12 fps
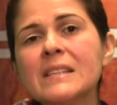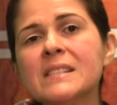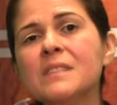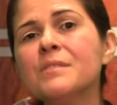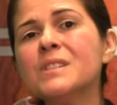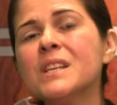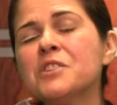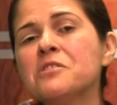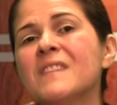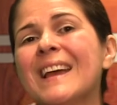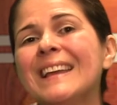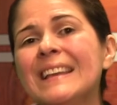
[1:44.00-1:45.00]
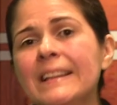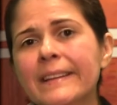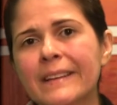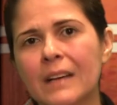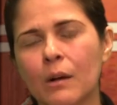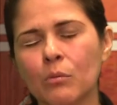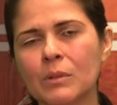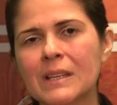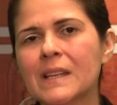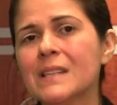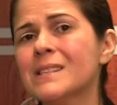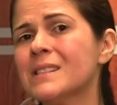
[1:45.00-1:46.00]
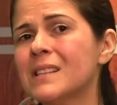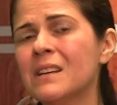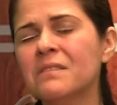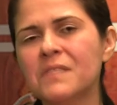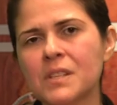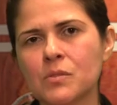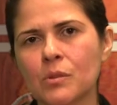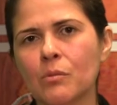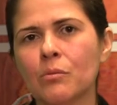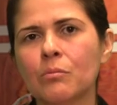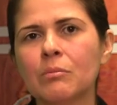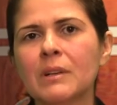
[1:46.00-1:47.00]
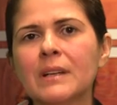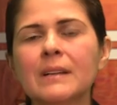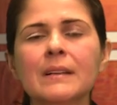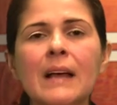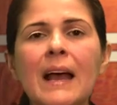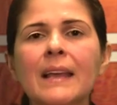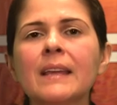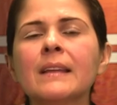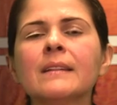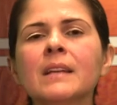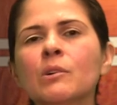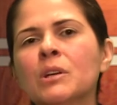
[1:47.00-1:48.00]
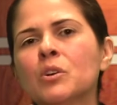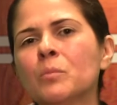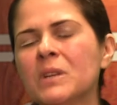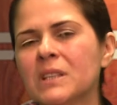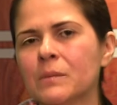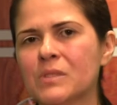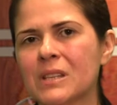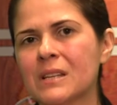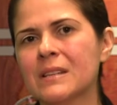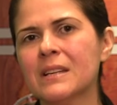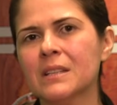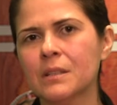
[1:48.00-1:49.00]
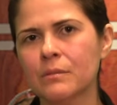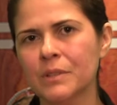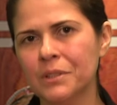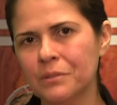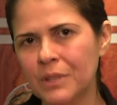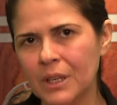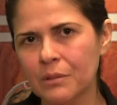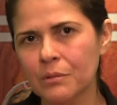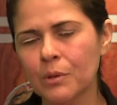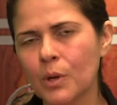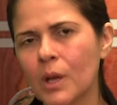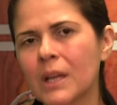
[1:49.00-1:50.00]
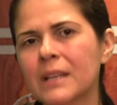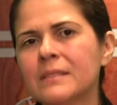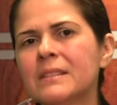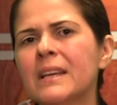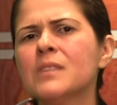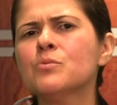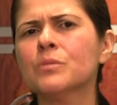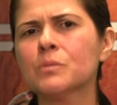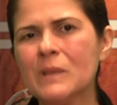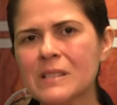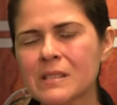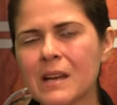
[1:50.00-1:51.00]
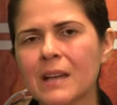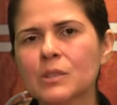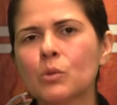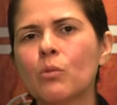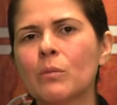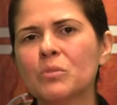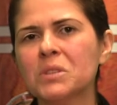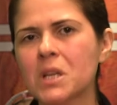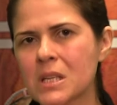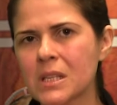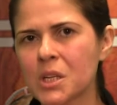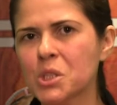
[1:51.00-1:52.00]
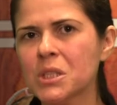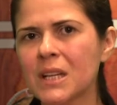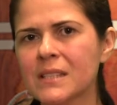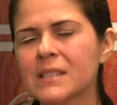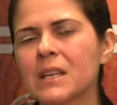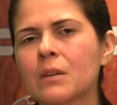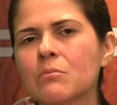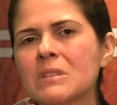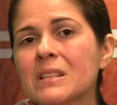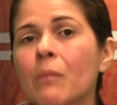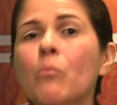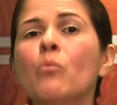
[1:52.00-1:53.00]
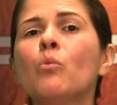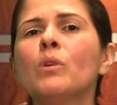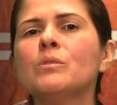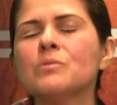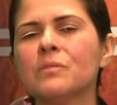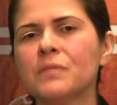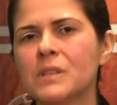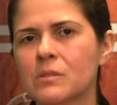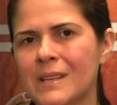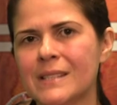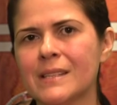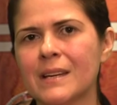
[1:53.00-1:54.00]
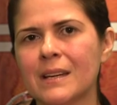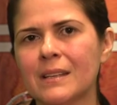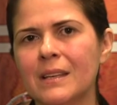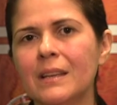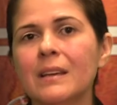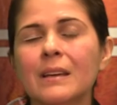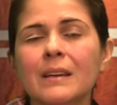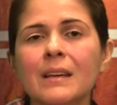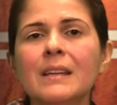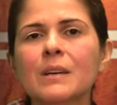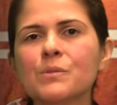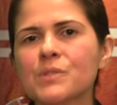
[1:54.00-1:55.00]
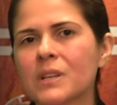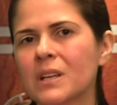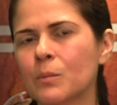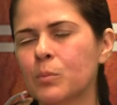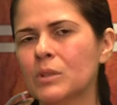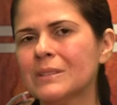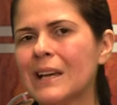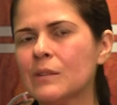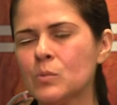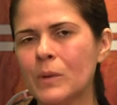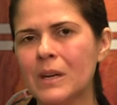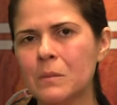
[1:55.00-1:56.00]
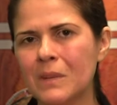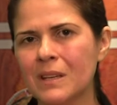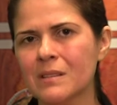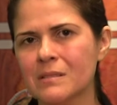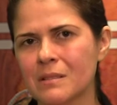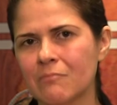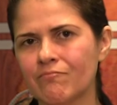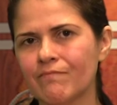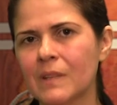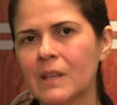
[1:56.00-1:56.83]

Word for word: Se você estiver ilegal, sem visto algum, aí não recomendamos casar aqui no Reino Unido. Desde o ano passado, com a mudança da legislação, está muito difícil casar aqui e não ser reportados para a imigração.